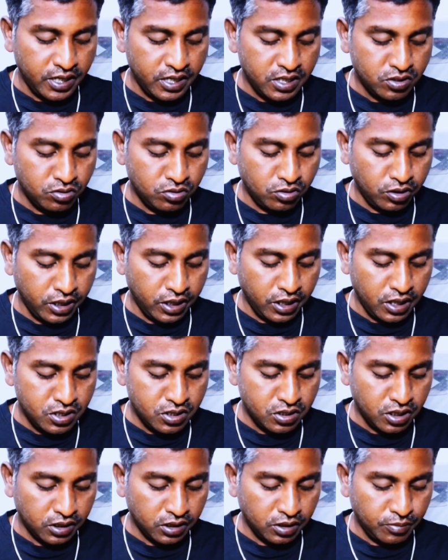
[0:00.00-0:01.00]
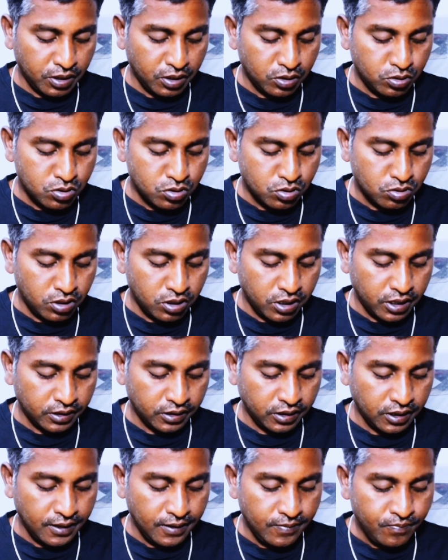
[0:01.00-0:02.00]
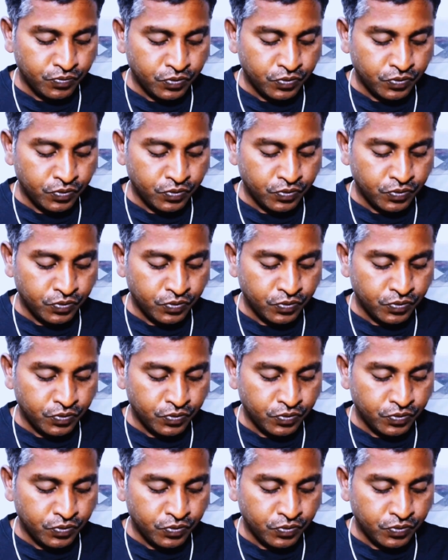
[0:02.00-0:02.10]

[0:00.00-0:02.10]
ఏజ్ ఏజ్గా అయితే మనం చూసుకున్నట్టయితే